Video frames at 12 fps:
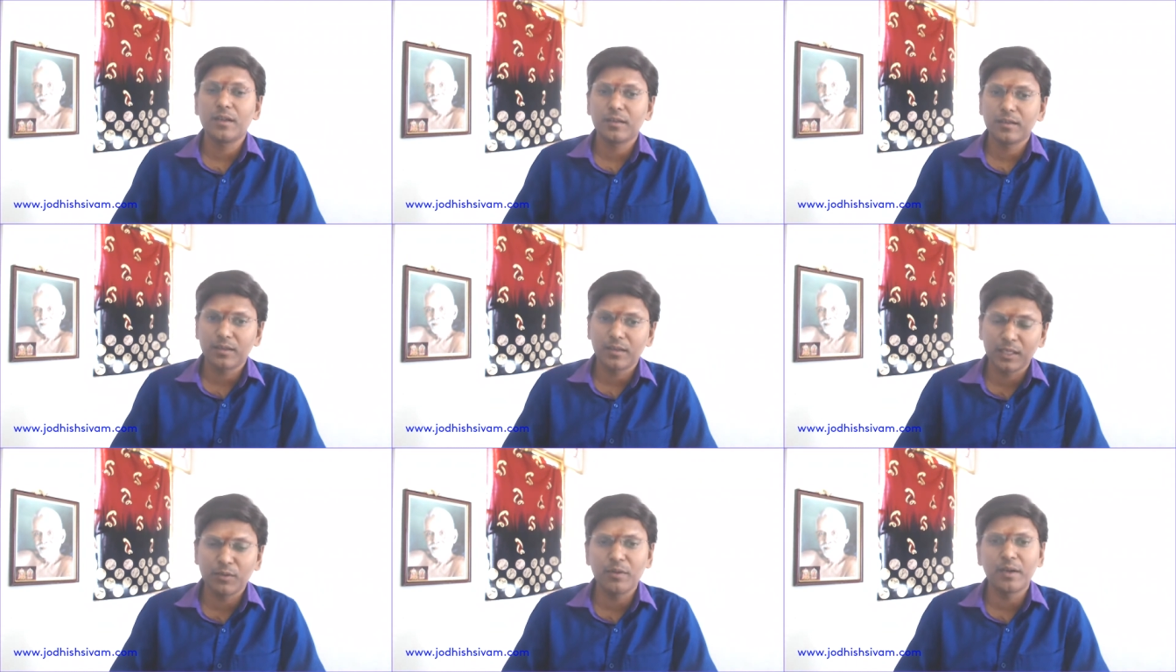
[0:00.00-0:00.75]

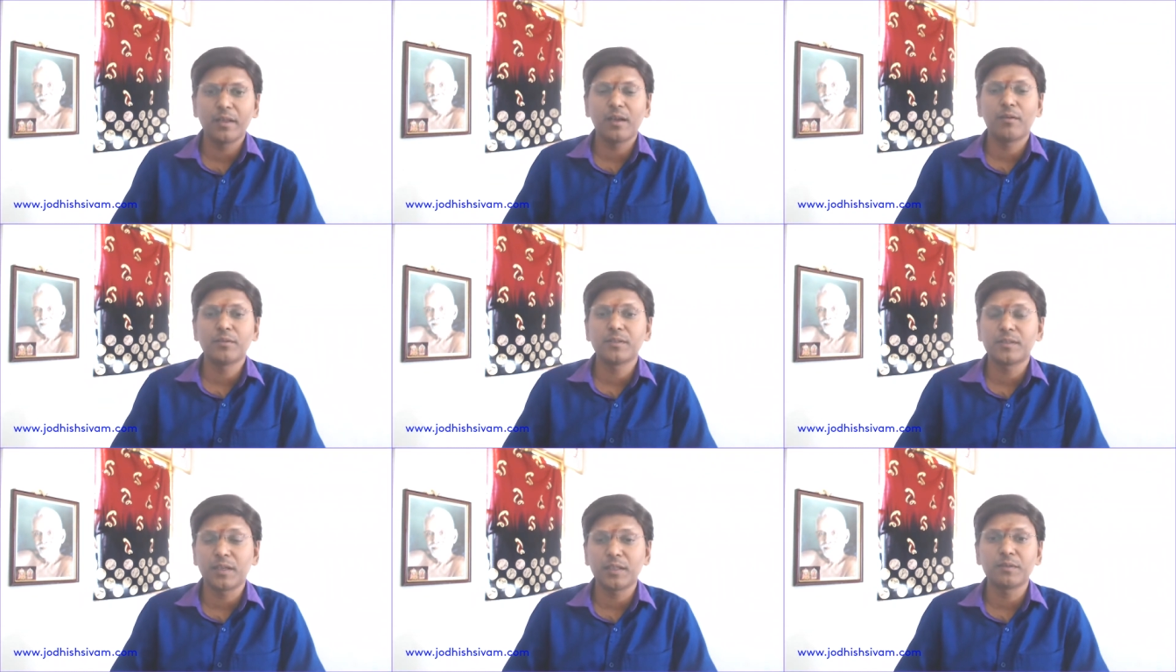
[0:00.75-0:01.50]
கதவுகளையாவது
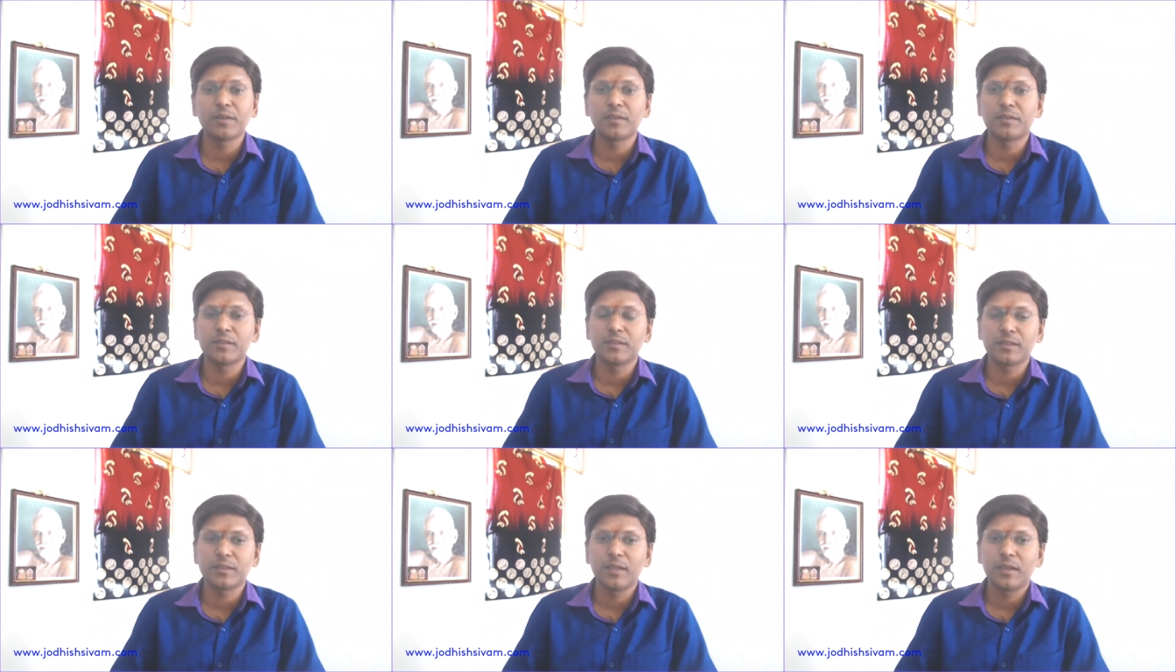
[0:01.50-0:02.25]
திறந்து வைத்து
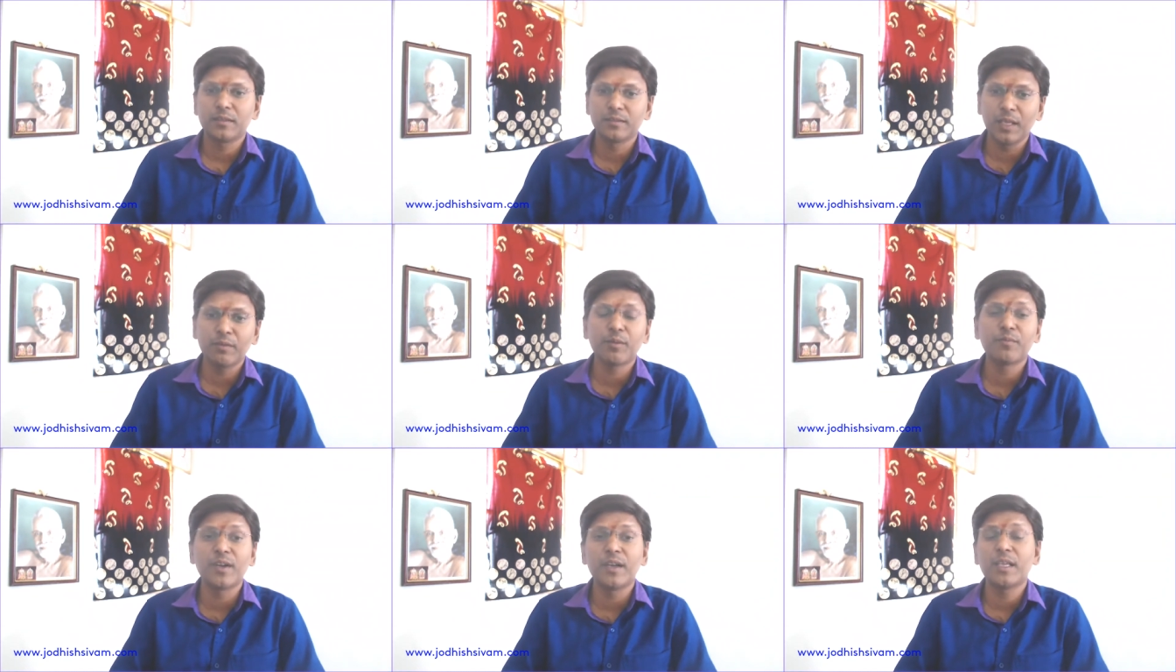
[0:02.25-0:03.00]
தெய்வம்
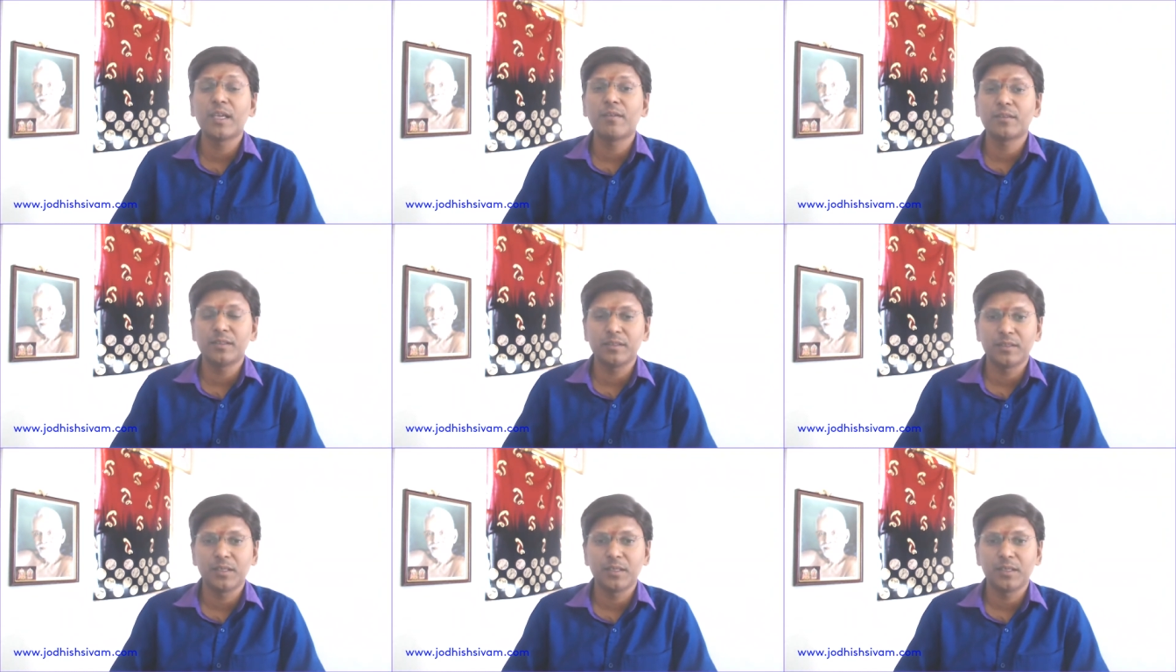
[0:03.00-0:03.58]
வெளியே வந்து